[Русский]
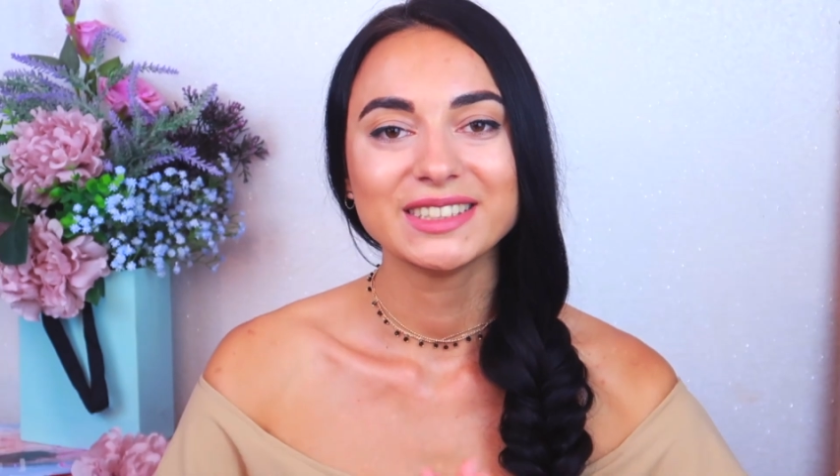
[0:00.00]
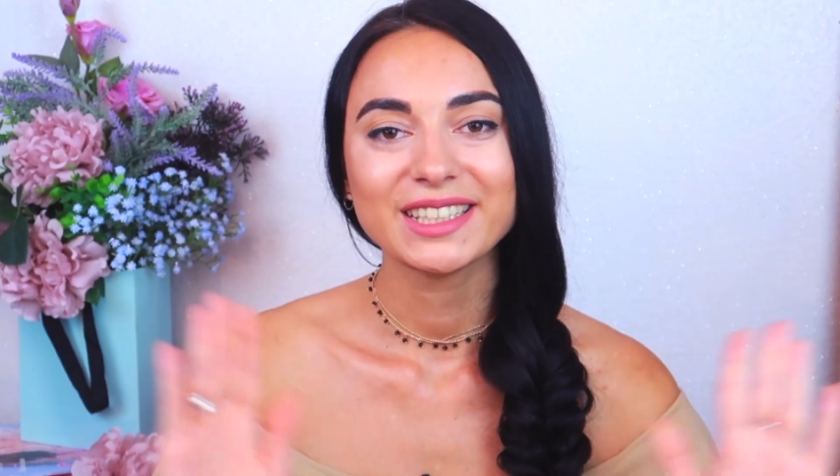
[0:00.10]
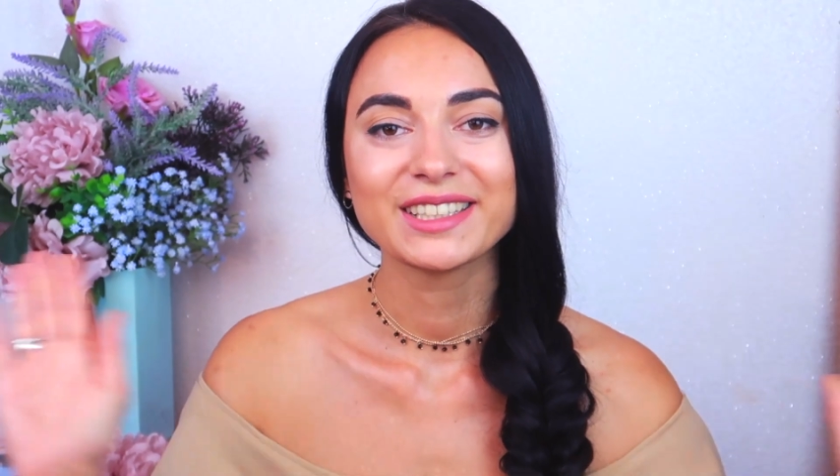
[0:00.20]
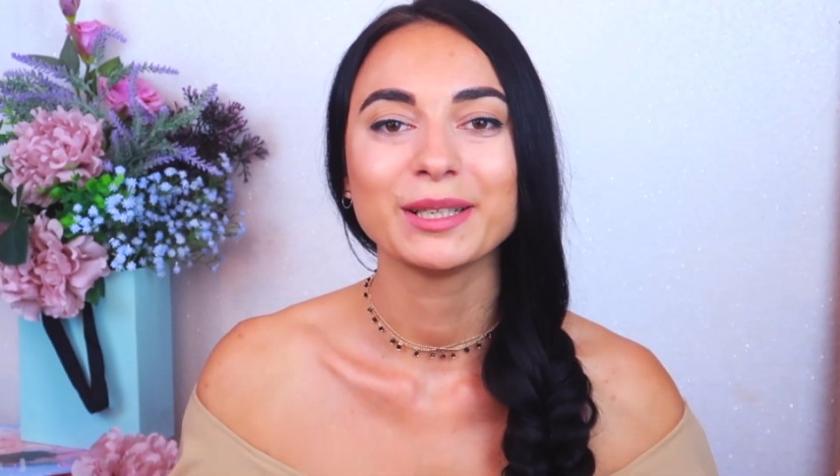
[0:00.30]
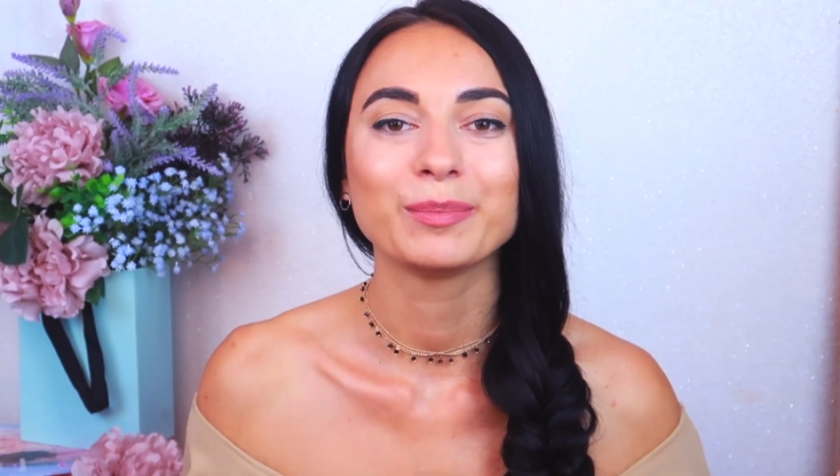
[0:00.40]

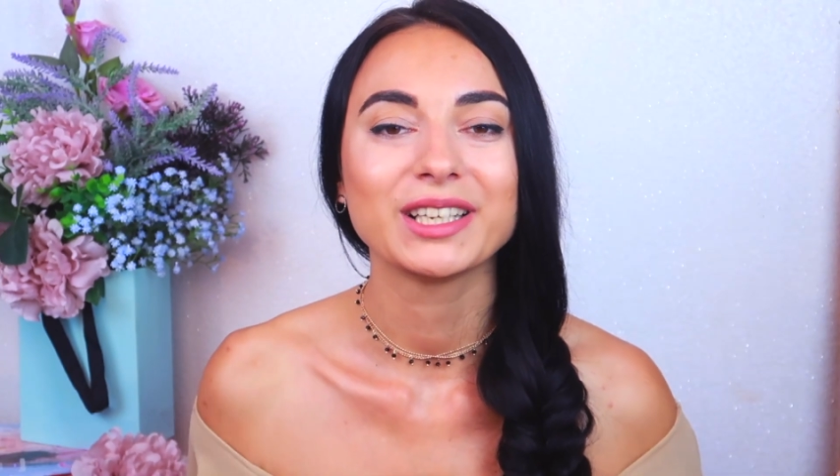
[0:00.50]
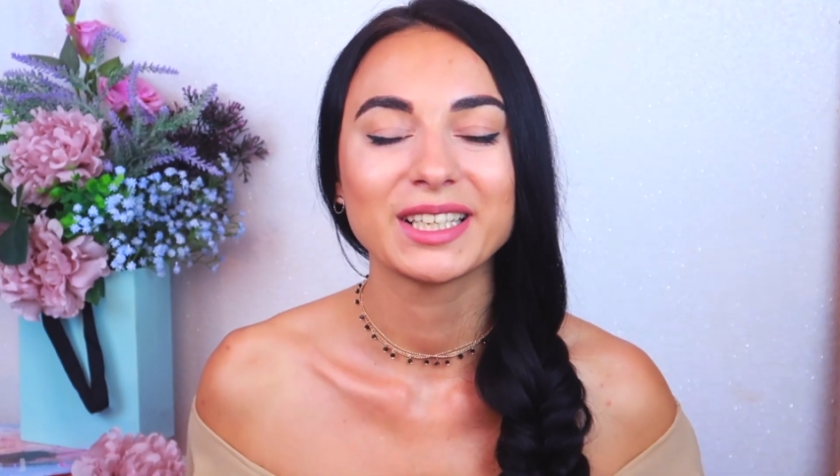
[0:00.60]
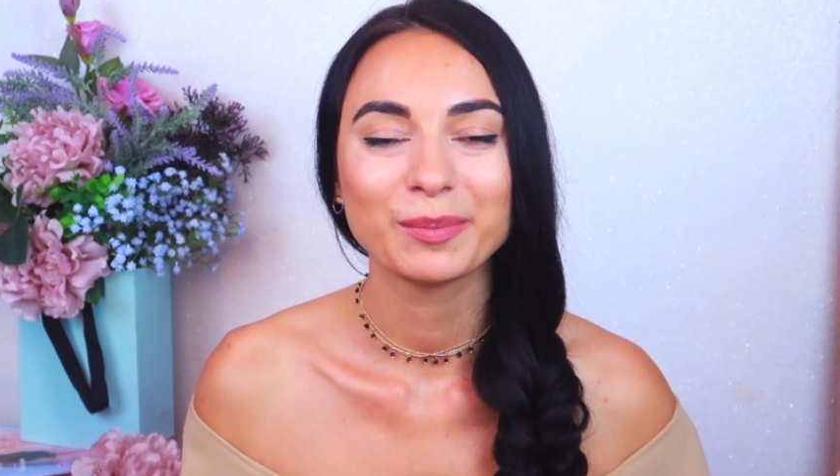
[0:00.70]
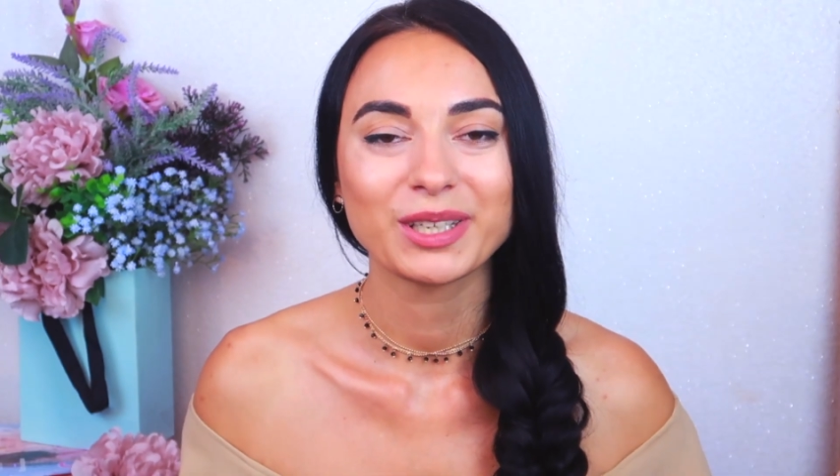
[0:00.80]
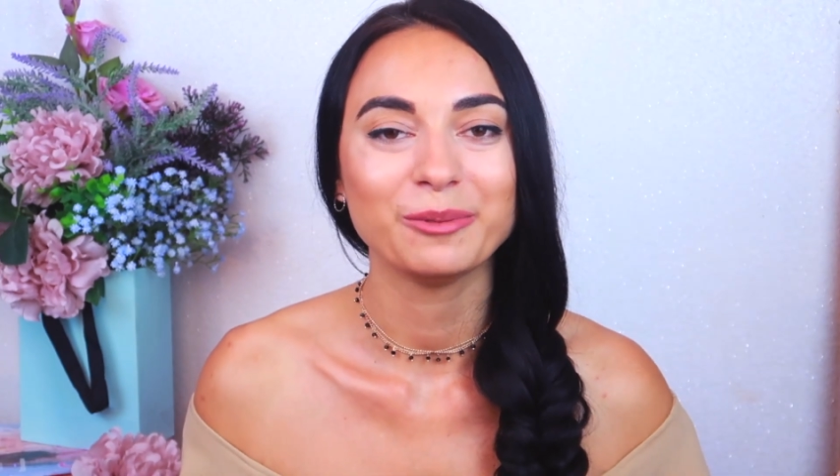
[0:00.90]
всех
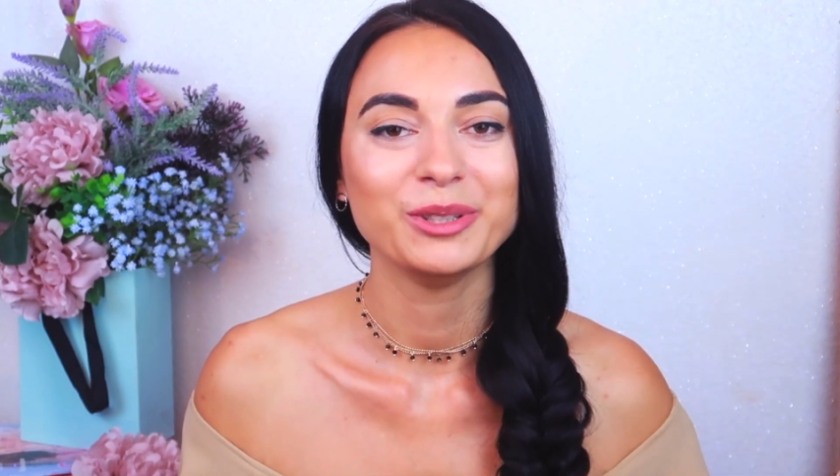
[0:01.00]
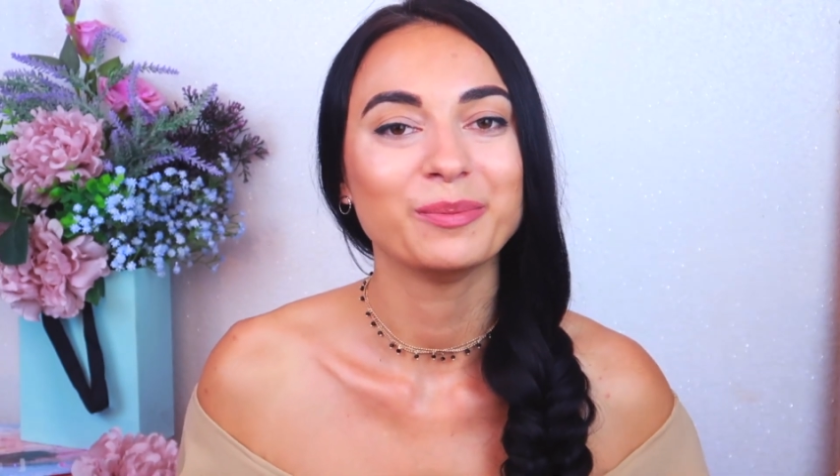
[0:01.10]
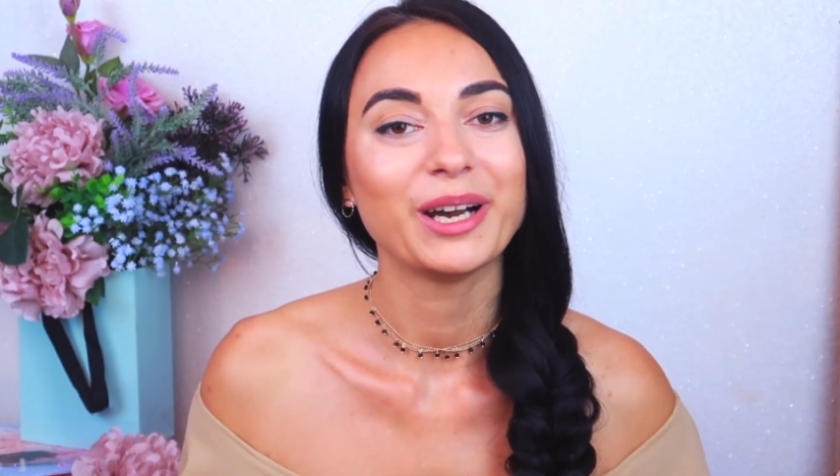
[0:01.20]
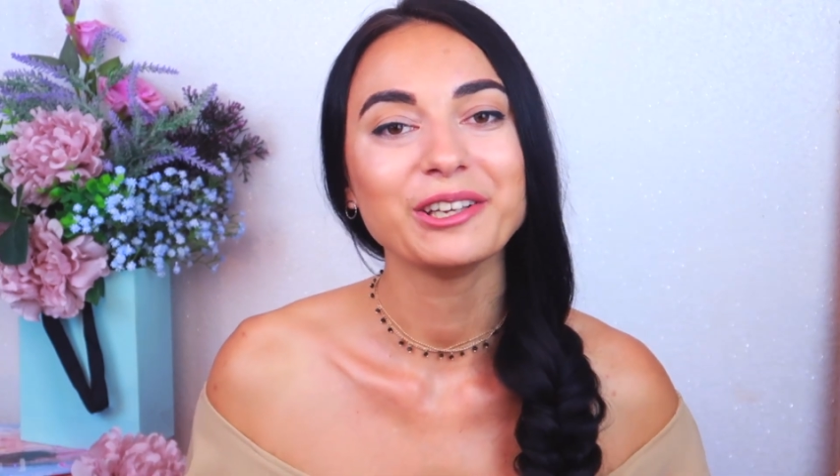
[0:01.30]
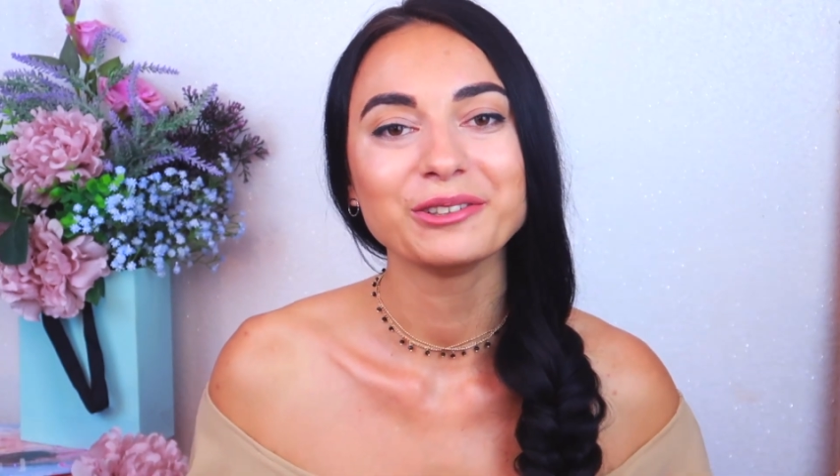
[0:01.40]
крепко-крепко
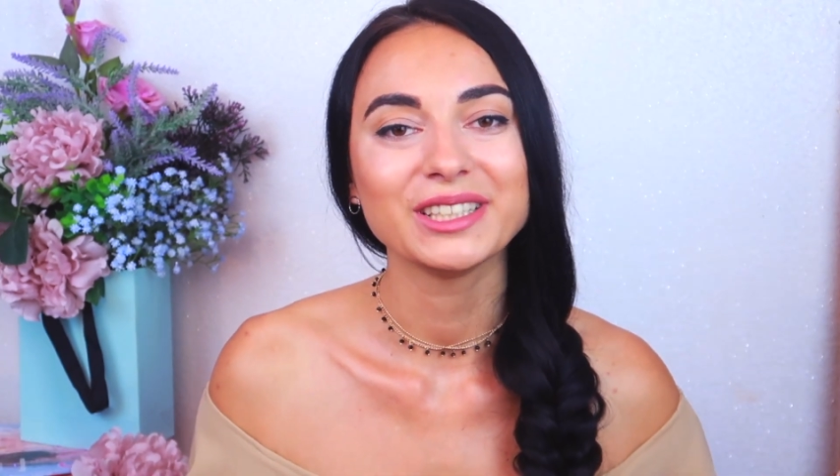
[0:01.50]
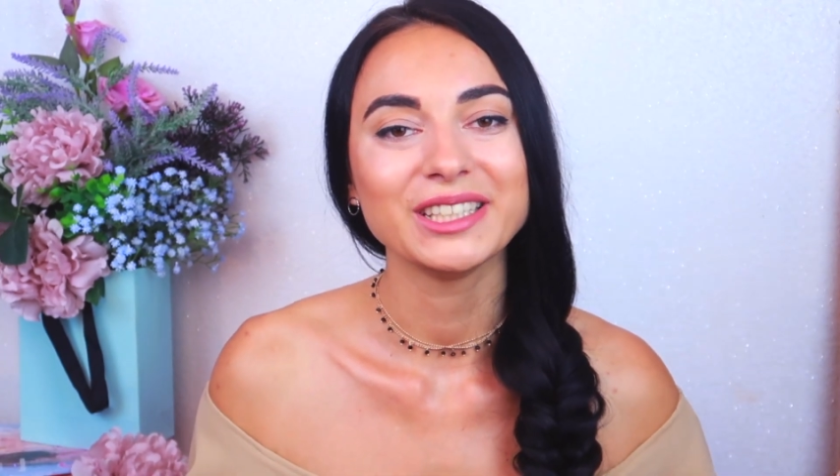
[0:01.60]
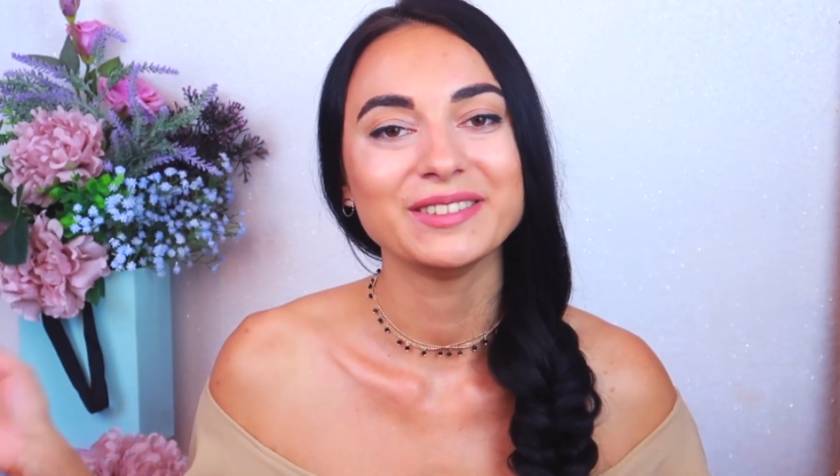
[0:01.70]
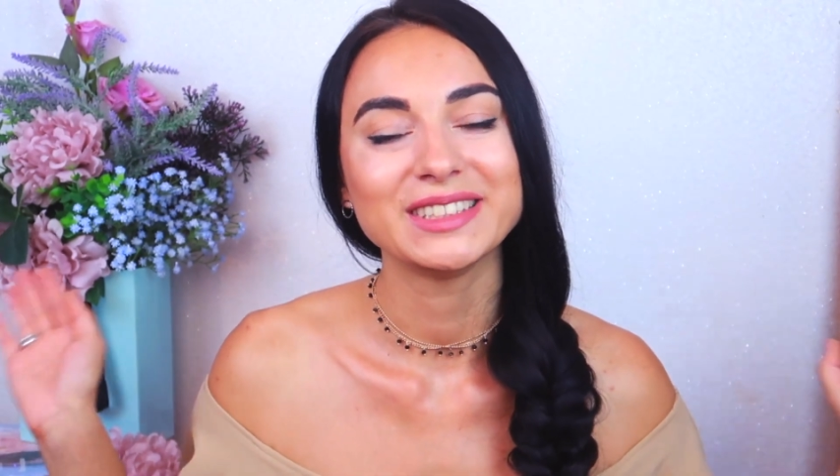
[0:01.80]
обнимаю и